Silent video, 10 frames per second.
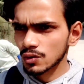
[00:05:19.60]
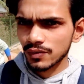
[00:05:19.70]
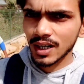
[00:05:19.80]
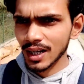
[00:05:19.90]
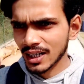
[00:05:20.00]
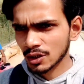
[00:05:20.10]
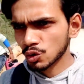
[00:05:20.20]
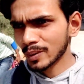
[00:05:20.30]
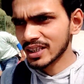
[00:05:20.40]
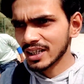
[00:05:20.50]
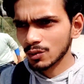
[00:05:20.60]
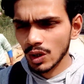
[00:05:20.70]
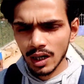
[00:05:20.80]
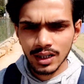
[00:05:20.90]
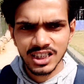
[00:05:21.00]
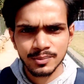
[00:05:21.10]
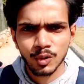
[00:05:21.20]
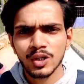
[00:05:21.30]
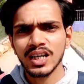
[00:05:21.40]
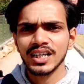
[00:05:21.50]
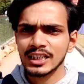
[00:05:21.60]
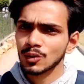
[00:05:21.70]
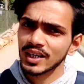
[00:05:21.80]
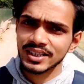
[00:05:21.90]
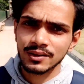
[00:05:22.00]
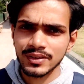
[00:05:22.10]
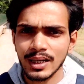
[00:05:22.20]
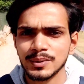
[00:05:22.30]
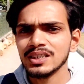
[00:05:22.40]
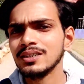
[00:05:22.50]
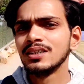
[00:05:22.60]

तो फिलहाल आगे दो मंदिर है वहाँ एक्सप्लोर कर लेता हूँ एंड देन फिर आपसे